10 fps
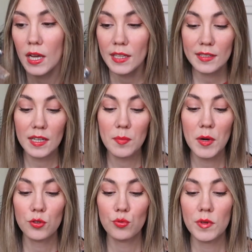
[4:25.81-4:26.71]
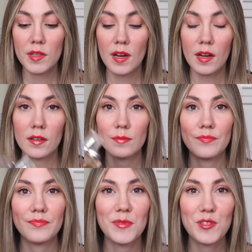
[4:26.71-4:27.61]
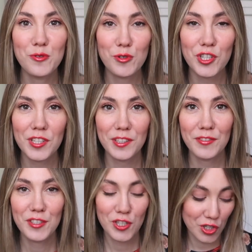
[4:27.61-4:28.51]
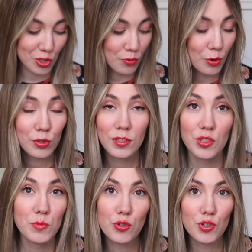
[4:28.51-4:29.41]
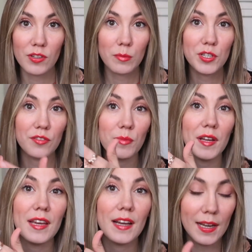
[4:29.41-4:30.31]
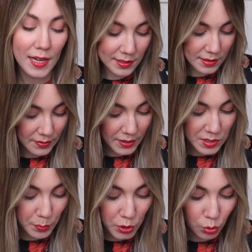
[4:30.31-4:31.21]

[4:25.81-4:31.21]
Этот аромат у меня Мисс Дюаршери 2006 года, жемчужина вообще в моей коллекции. Давайте по